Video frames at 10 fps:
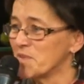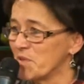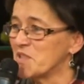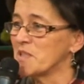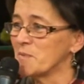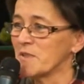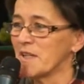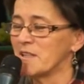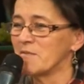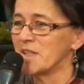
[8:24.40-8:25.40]
właśnie
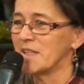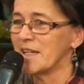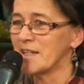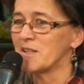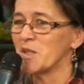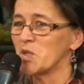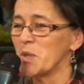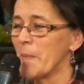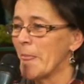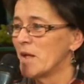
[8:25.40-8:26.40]
spotkanie w kiniarni,
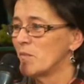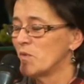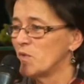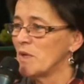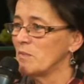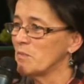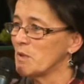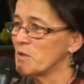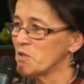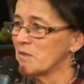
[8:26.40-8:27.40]
gdzie mówiłam im
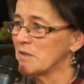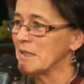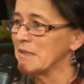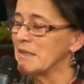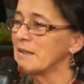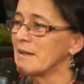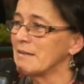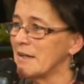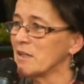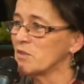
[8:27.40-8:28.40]
o początkach kina,
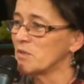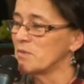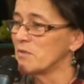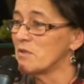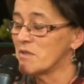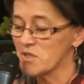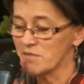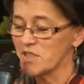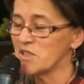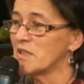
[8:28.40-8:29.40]
jak to było, że
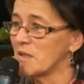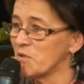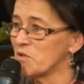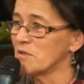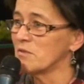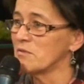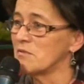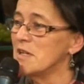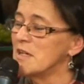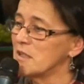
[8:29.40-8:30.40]
właśnie na
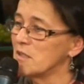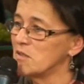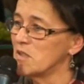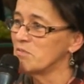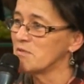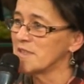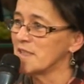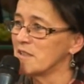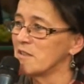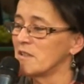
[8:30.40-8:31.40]
początku, kiedy nie było
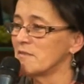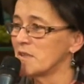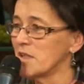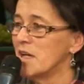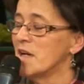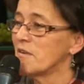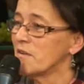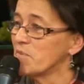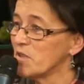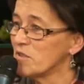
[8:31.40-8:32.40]
sal kinowych,
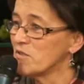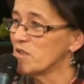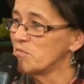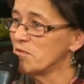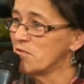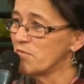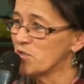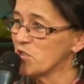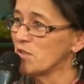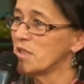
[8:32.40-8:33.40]
projektory były
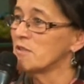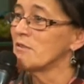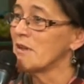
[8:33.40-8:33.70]
wwożone do